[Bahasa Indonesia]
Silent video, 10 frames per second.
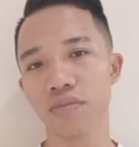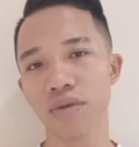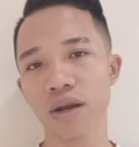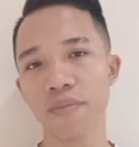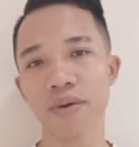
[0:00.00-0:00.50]

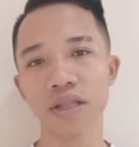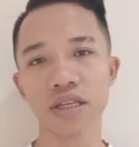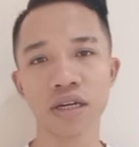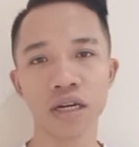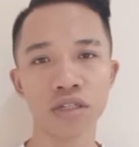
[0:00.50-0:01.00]

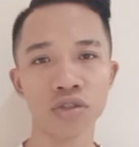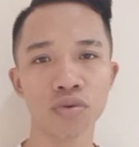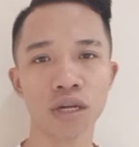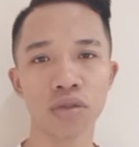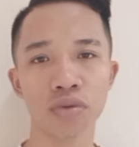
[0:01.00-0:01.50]
mendapatkan
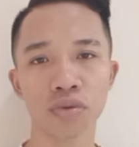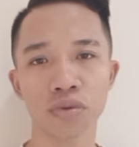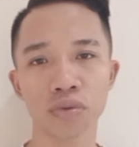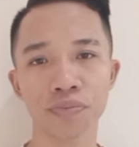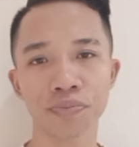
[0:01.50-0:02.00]
suatu